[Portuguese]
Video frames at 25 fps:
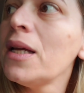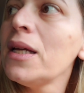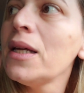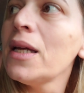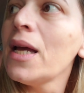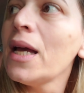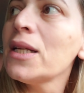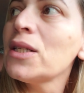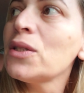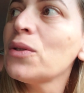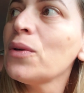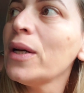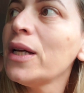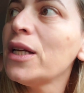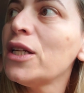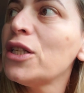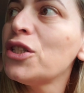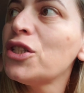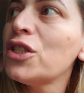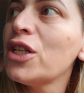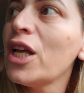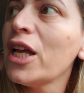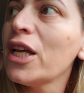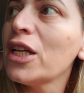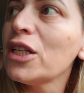E é isso aí,
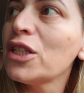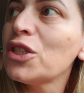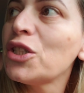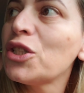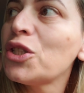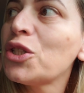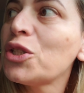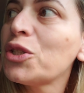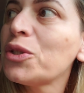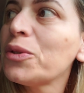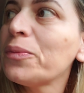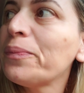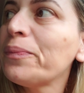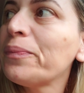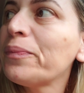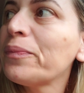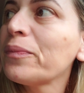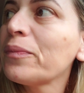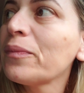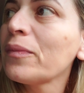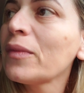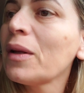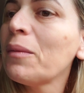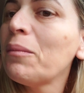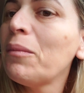gente.
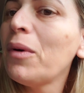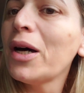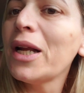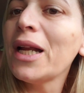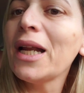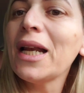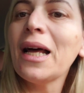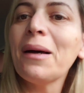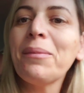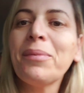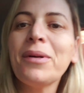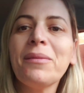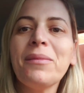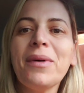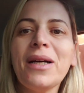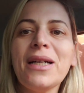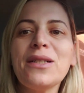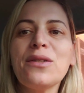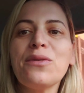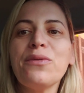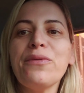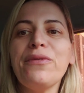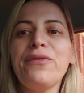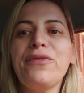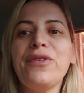Bora lá para
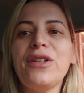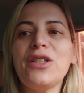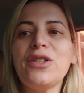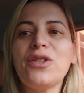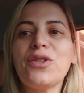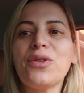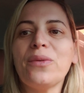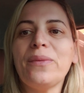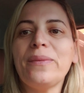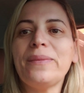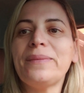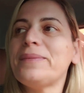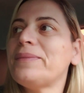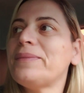mais um vídeo.